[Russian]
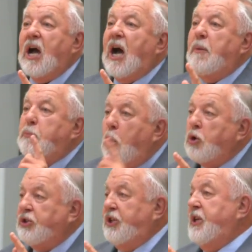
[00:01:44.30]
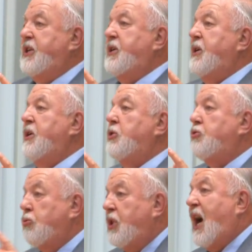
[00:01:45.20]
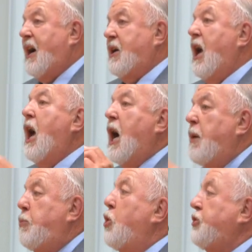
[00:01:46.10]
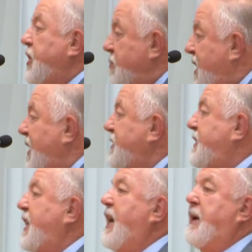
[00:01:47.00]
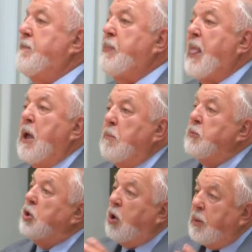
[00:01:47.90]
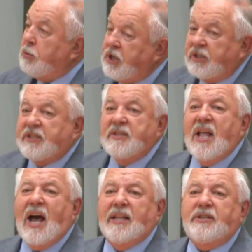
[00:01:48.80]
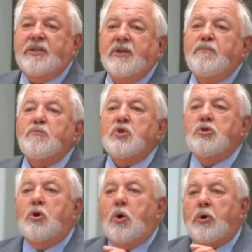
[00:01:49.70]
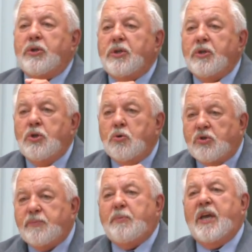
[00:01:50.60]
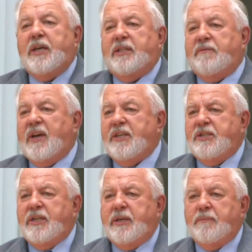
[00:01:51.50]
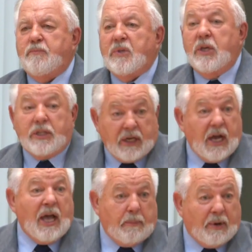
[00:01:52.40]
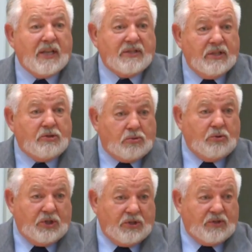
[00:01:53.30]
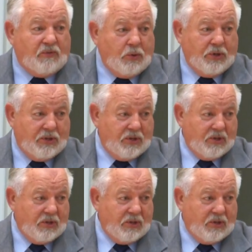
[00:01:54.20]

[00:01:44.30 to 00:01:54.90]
о Божьих судах, о Божьем конце. Много будет знать, но не успеет войти. И такая опасность существует –